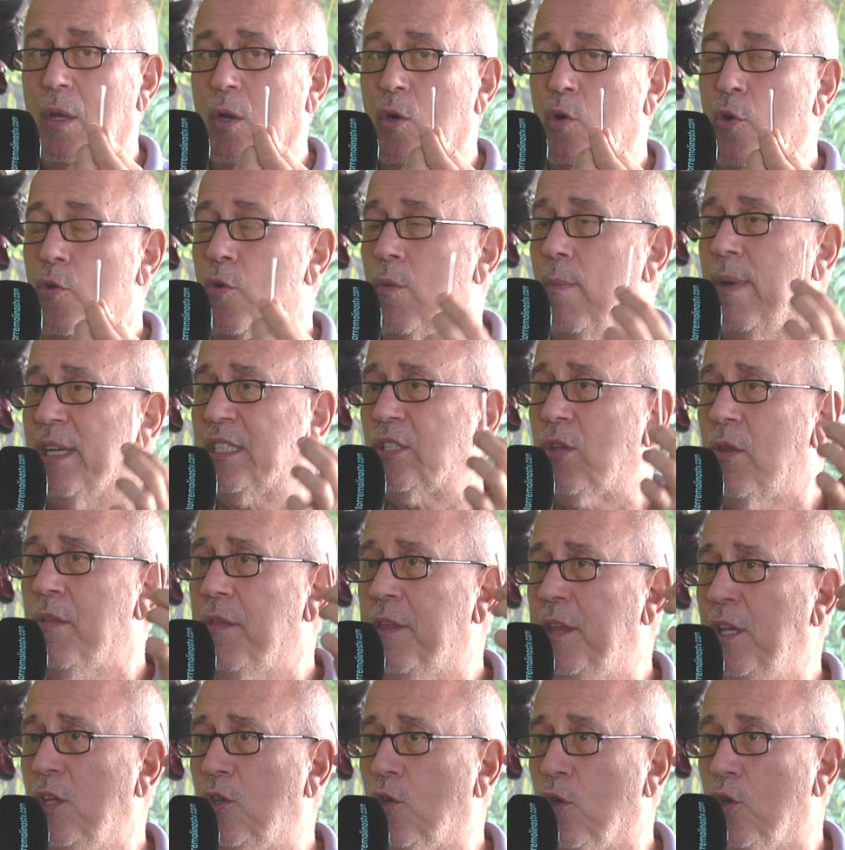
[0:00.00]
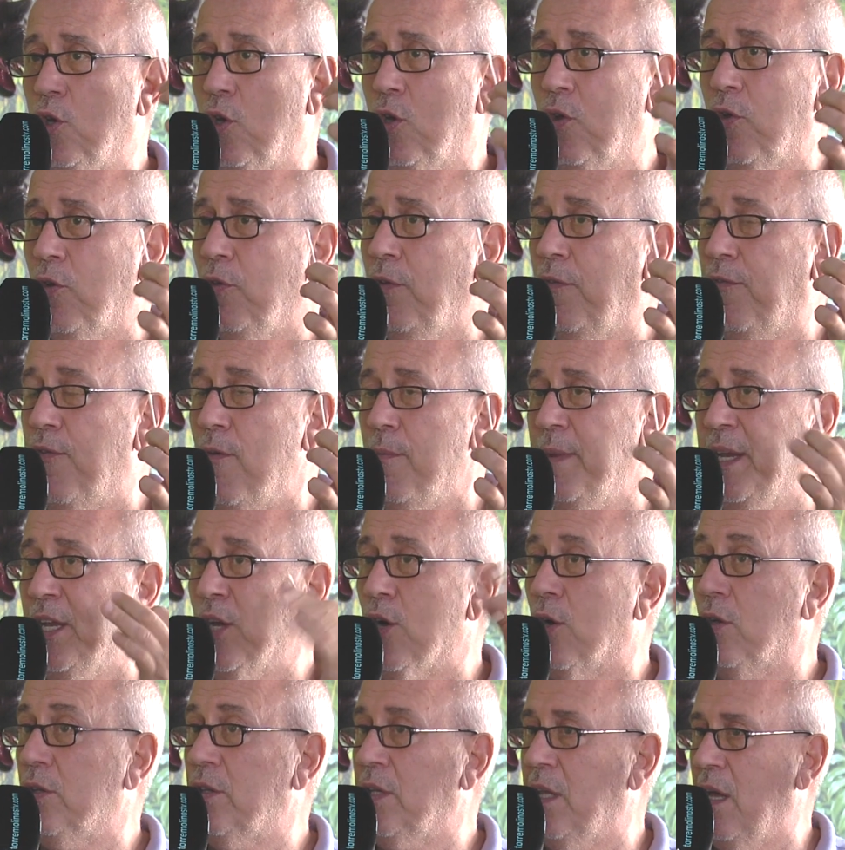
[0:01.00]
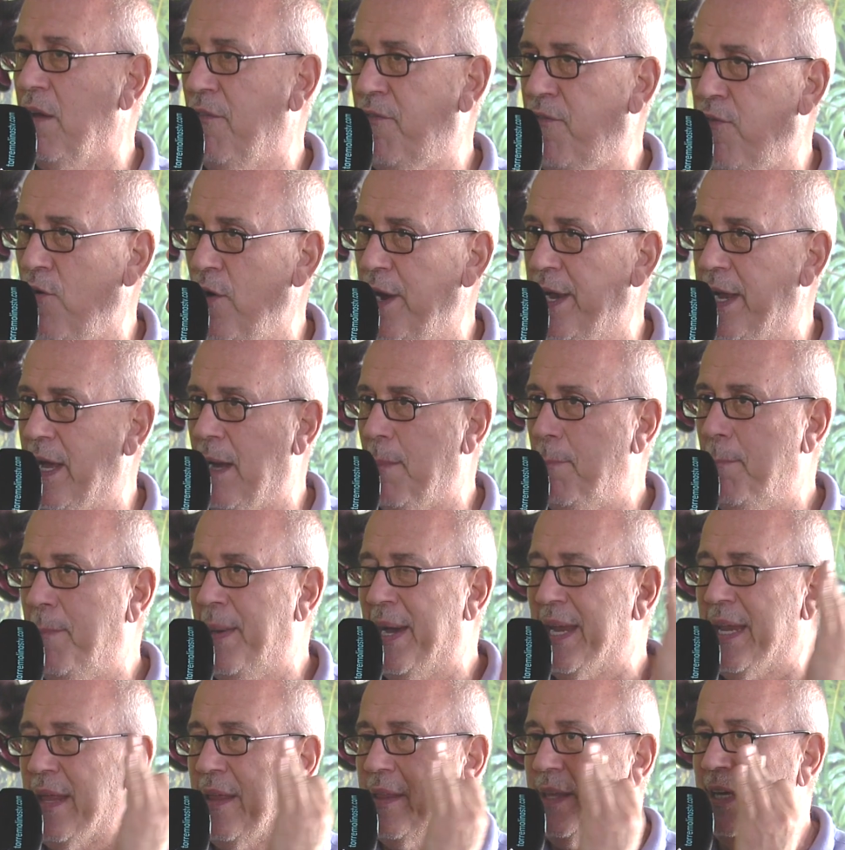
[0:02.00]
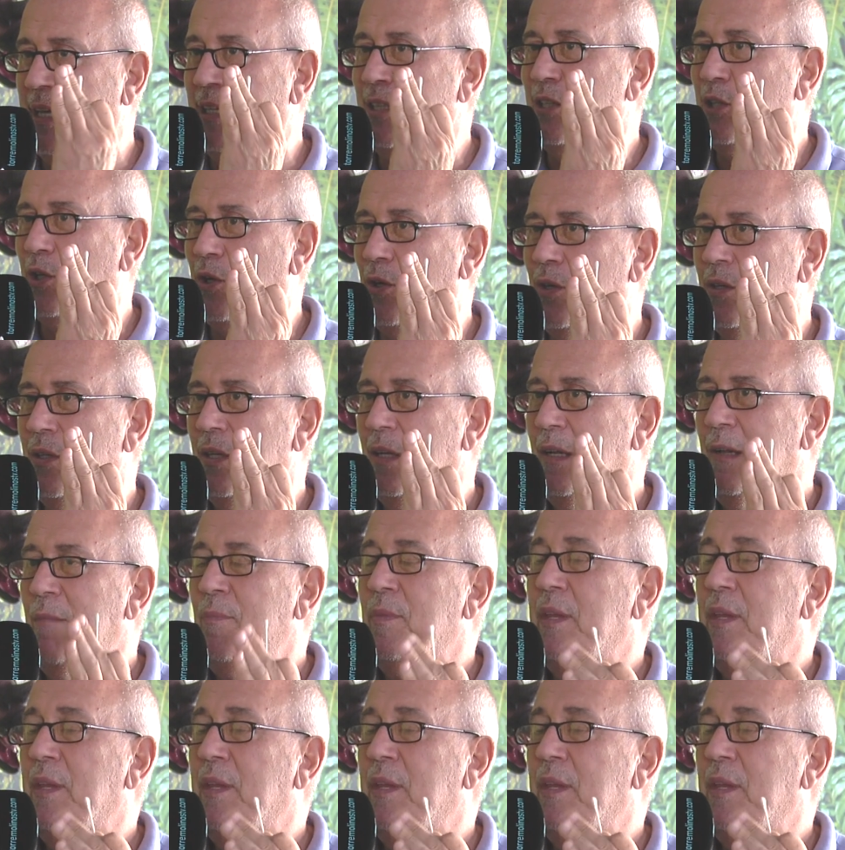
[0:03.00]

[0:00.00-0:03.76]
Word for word: con un bastoncito yo lo difumino de fuera para adentro